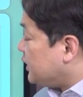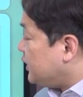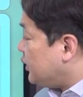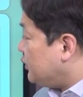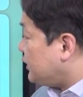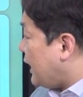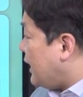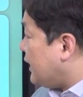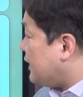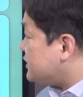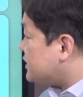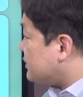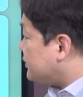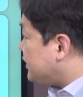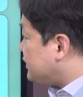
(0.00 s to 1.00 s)
이런
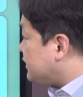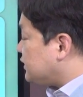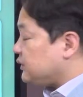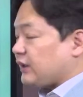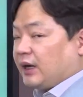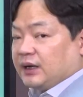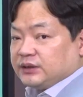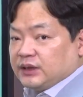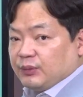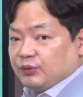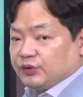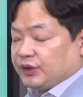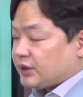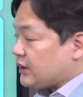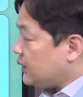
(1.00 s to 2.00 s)
다양한 장비들을 다 하다
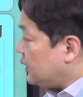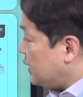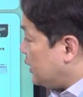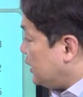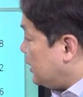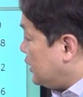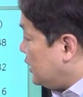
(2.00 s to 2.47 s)
보니까